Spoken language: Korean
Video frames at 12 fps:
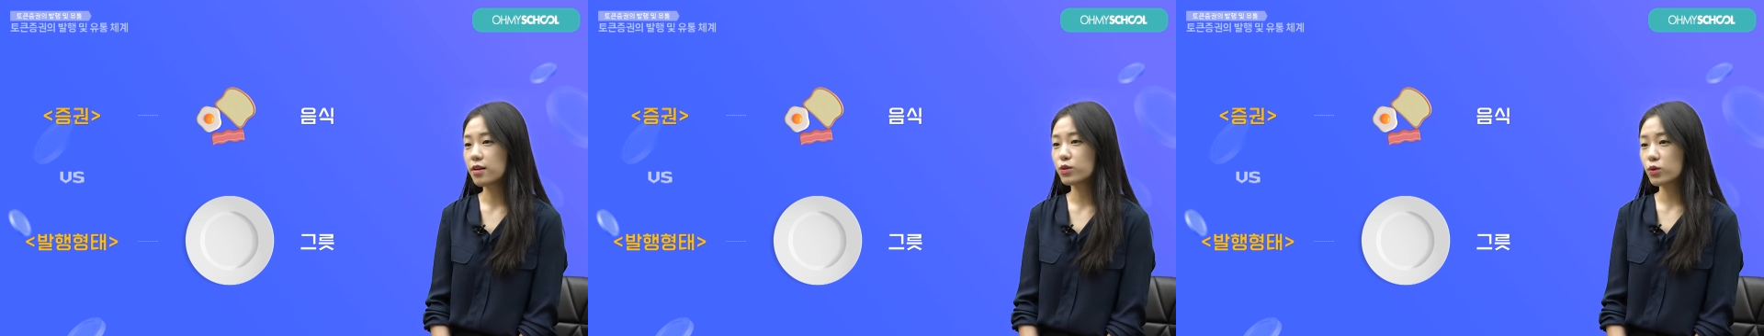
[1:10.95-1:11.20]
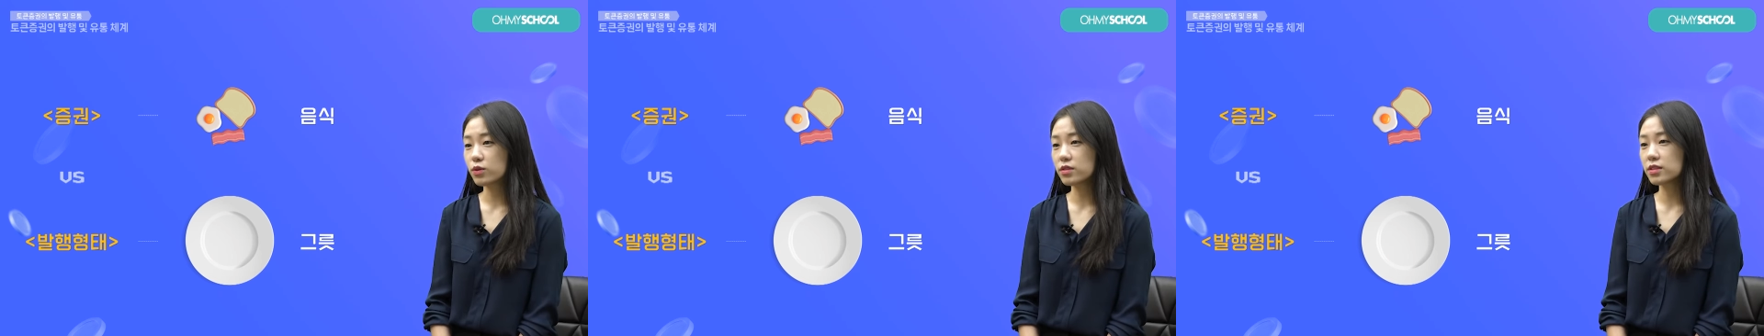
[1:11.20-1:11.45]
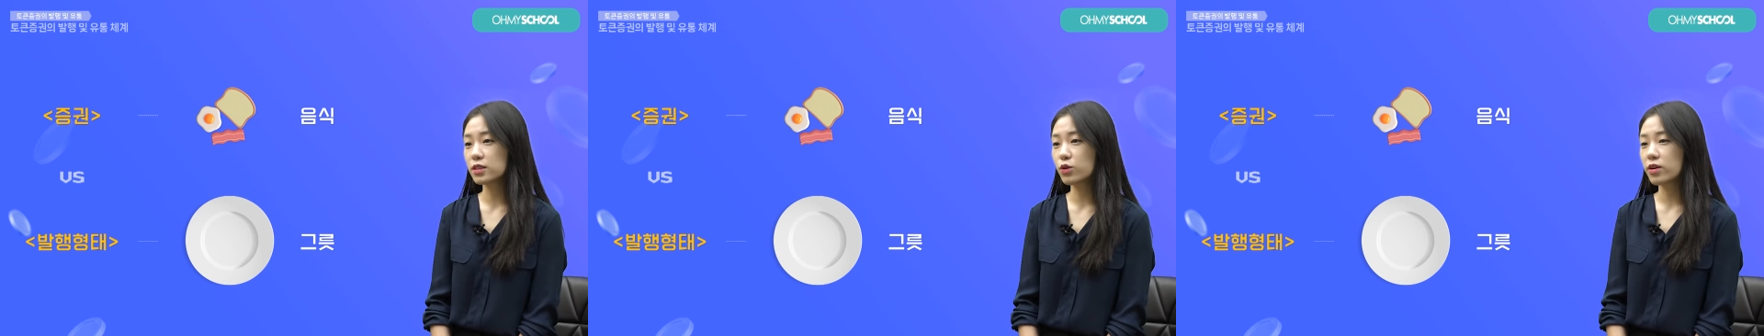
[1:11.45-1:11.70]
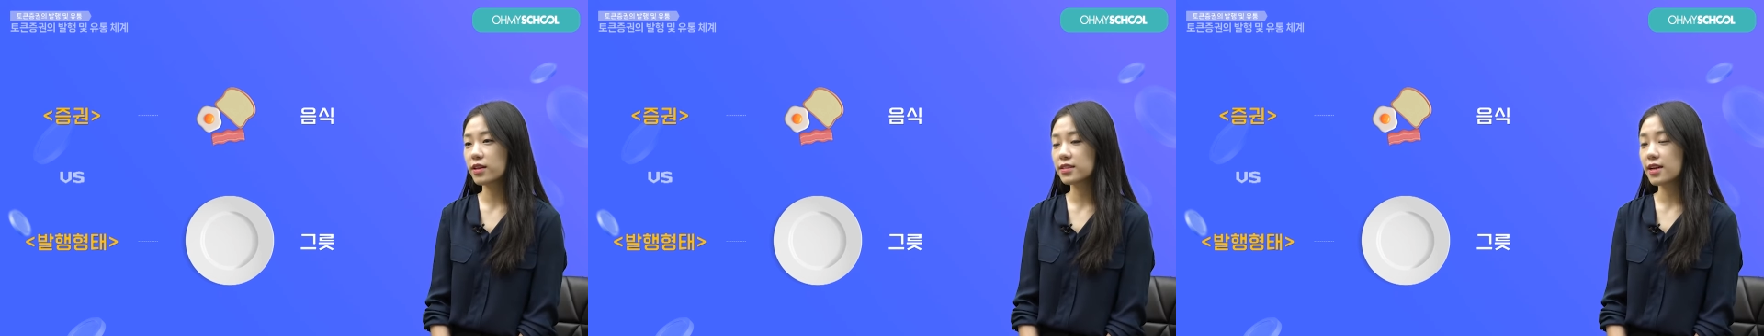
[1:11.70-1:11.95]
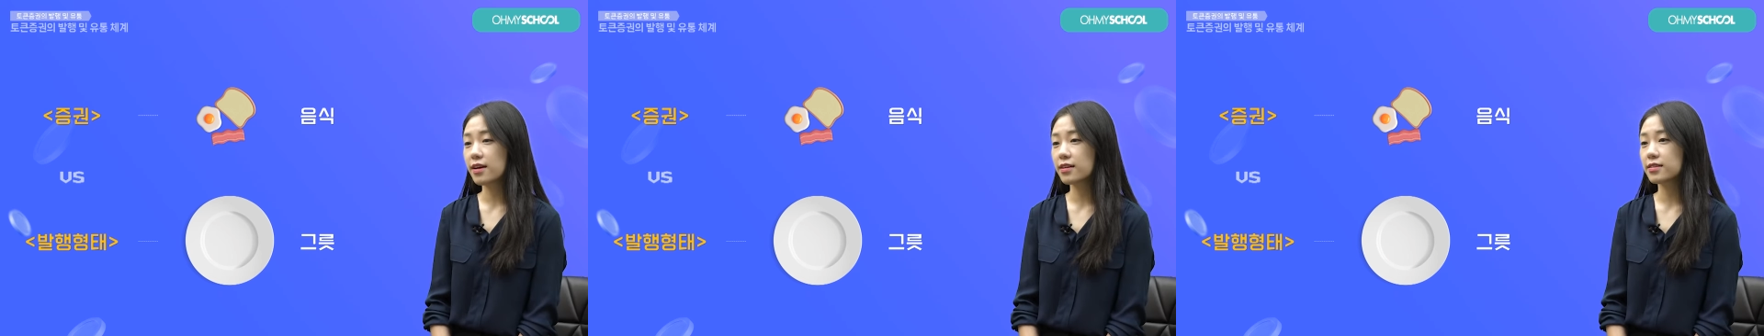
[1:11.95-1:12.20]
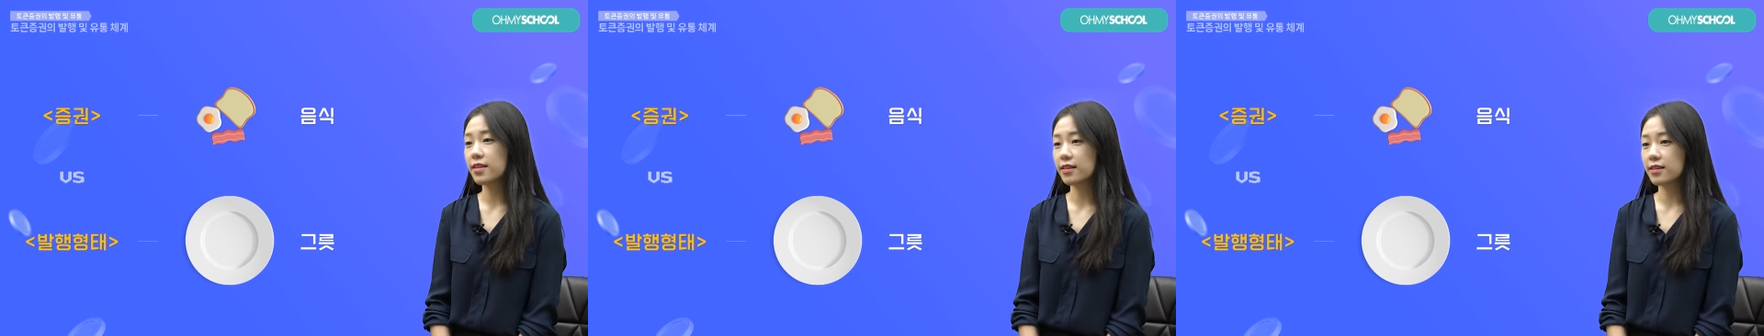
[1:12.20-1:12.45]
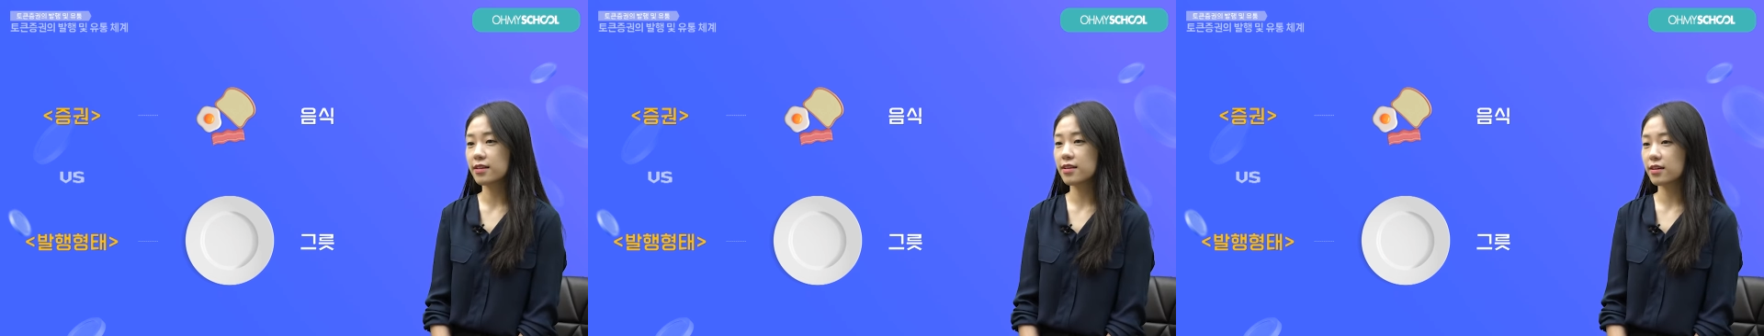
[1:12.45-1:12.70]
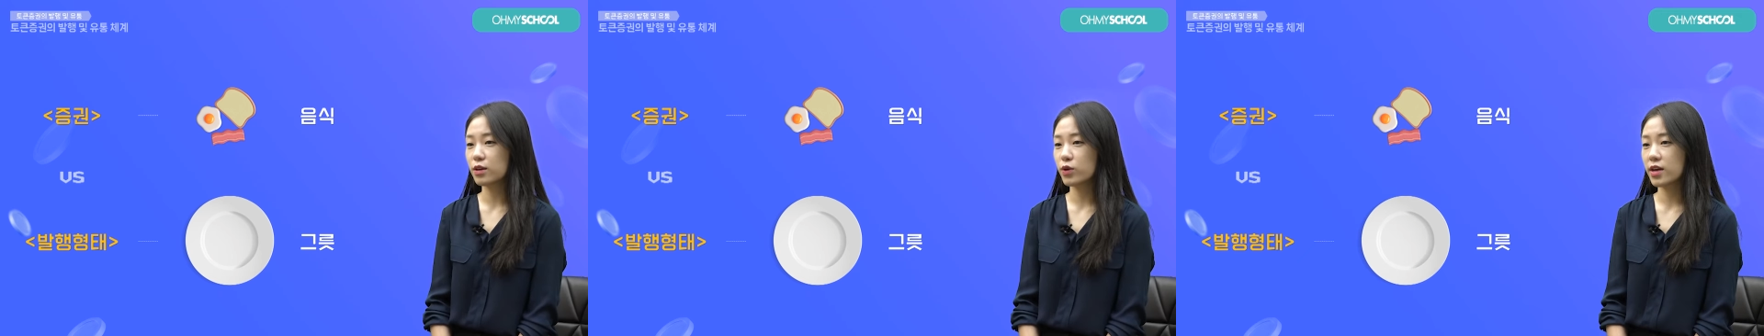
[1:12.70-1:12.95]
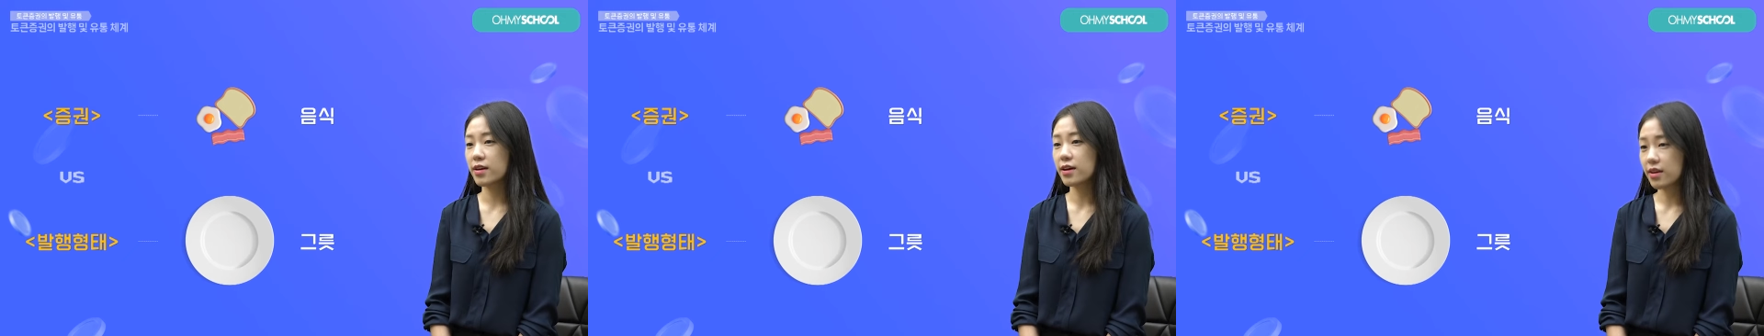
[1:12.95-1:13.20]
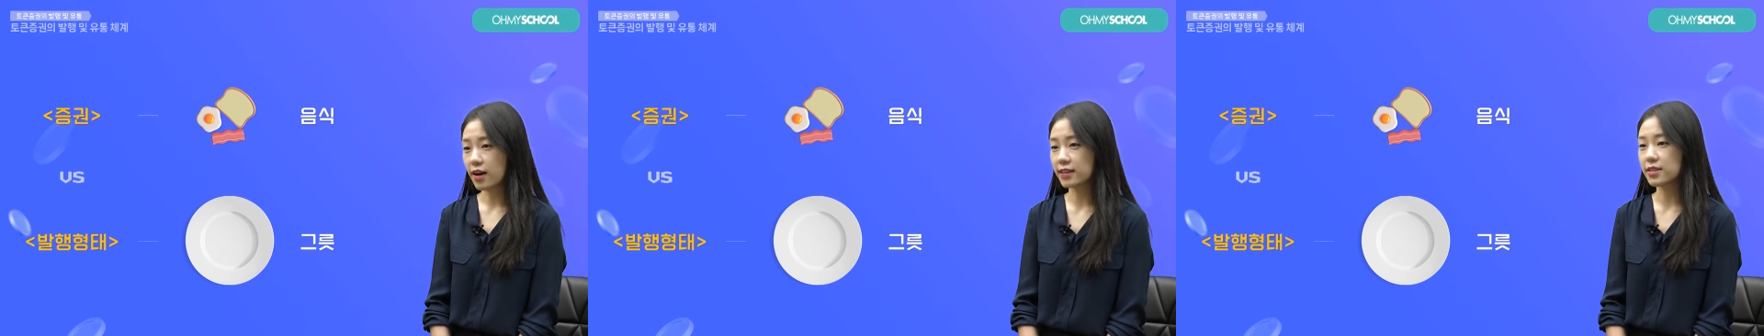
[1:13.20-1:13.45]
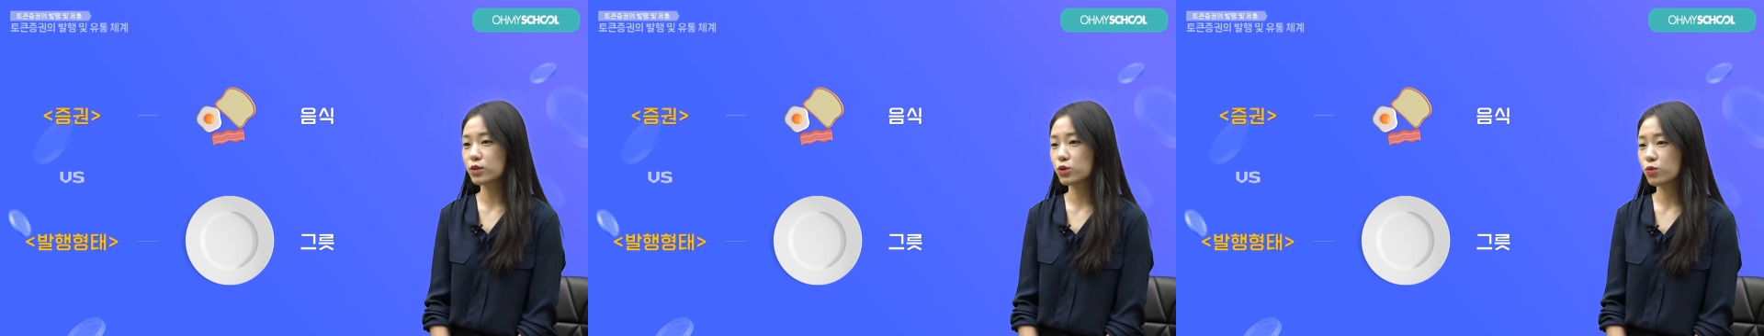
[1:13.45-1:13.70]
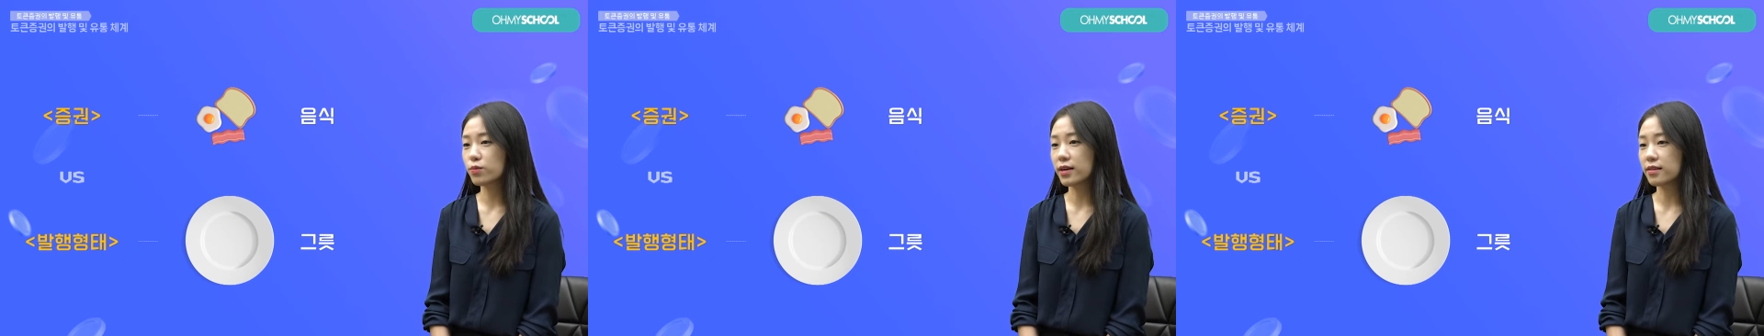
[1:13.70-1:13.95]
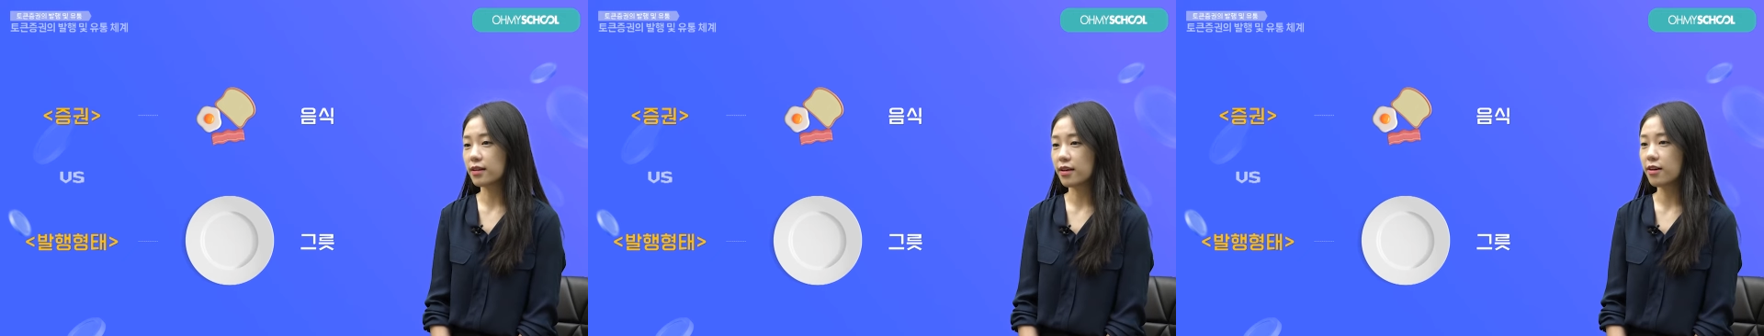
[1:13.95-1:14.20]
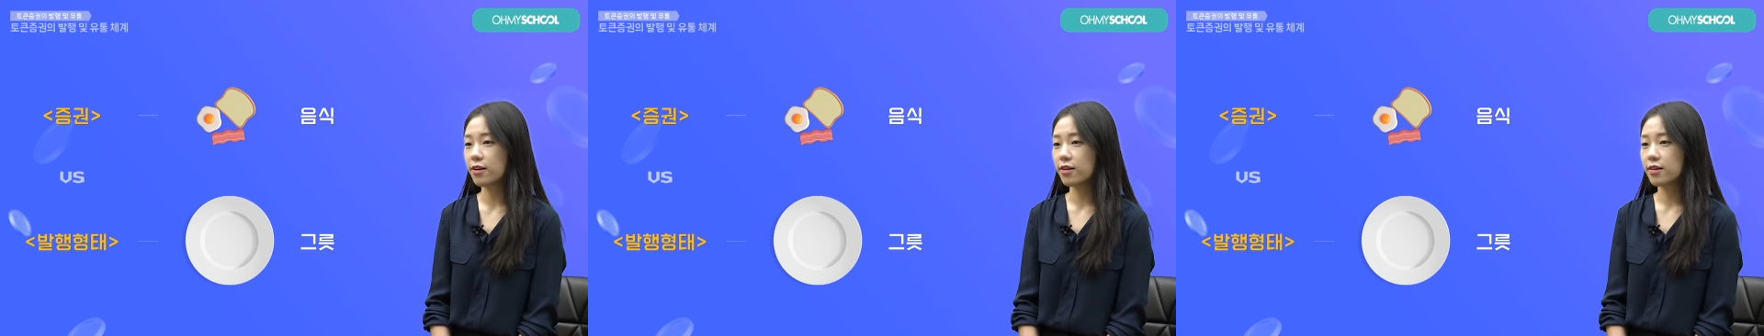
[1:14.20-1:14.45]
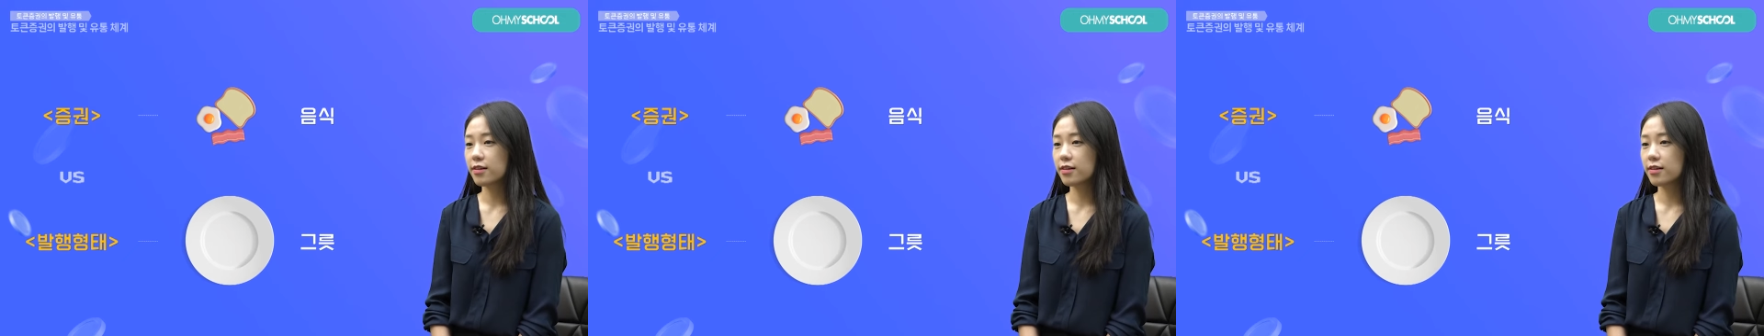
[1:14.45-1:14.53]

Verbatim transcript: 토큰증권의 차이를 나타내기 위해 가장 좋은 말인데요.